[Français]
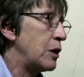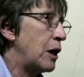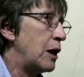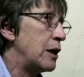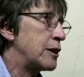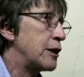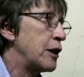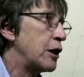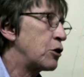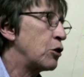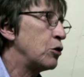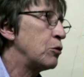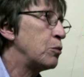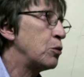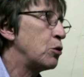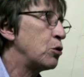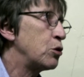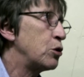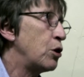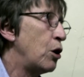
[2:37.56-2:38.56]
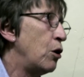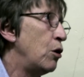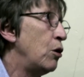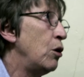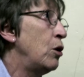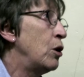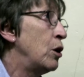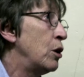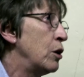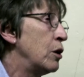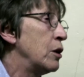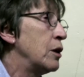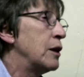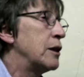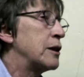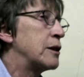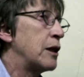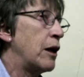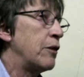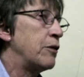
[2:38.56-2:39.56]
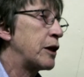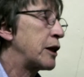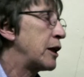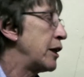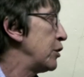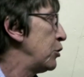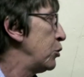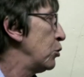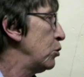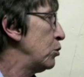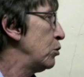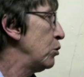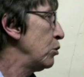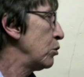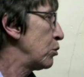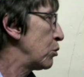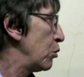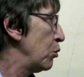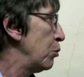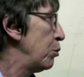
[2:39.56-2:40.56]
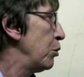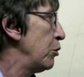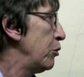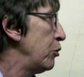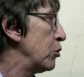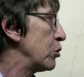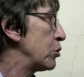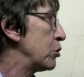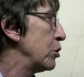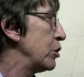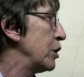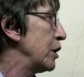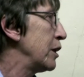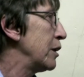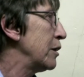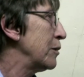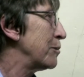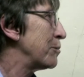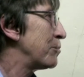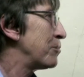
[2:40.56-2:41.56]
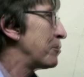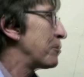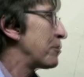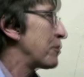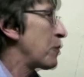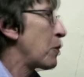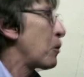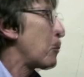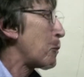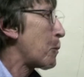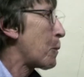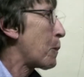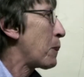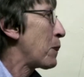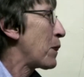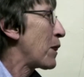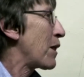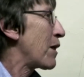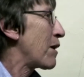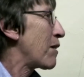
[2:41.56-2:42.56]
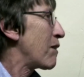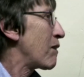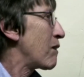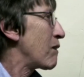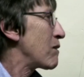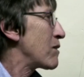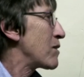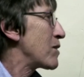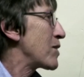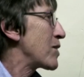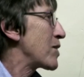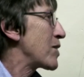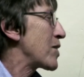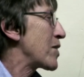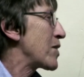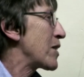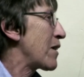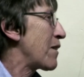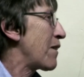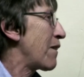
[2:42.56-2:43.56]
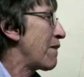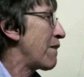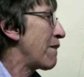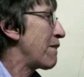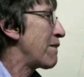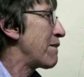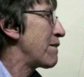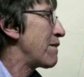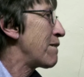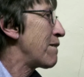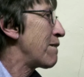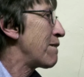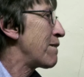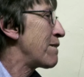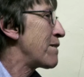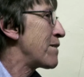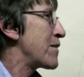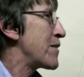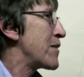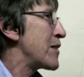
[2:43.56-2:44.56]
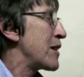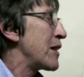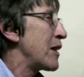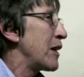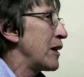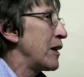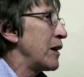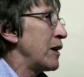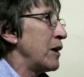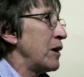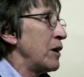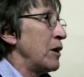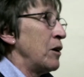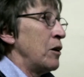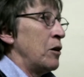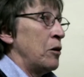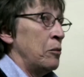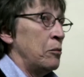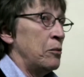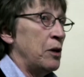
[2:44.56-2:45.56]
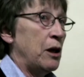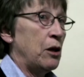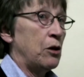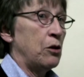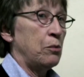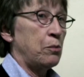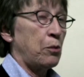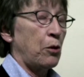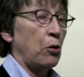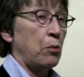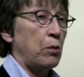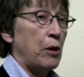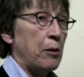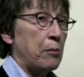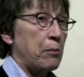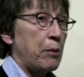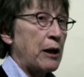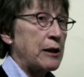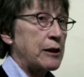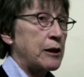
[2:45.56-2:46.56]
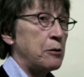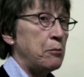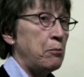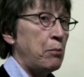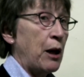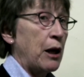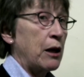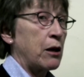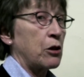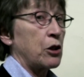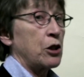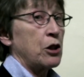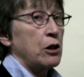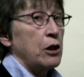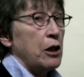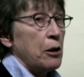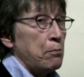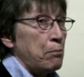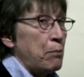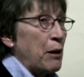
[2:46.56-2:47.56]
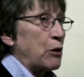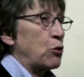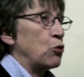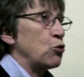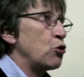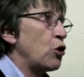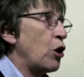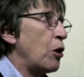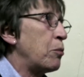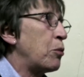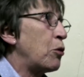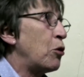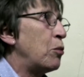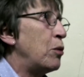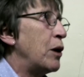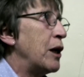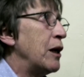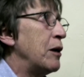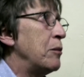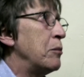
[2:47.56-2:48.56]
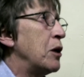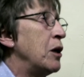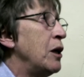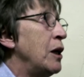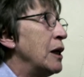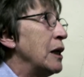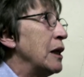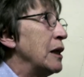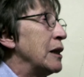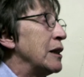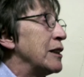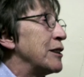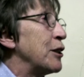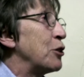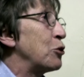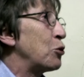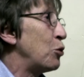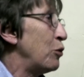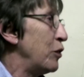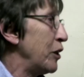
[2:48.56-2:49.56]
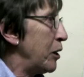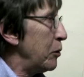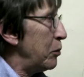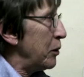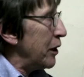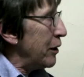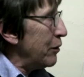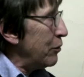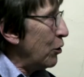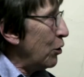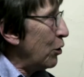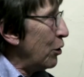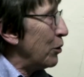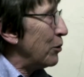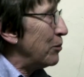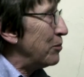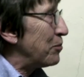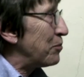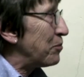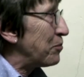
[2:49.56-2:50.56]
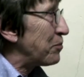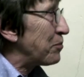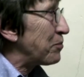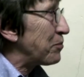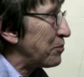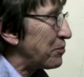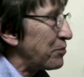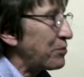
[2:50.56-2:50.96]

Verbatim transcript: à 50%, c'est avec les dons qu'on peut fonctionner. À quel problème êtes-vous confronté dans la SBL Mais le problème principal, qui n'est pas toujours un problème, c'est de trouver des bénévoles. Mhm.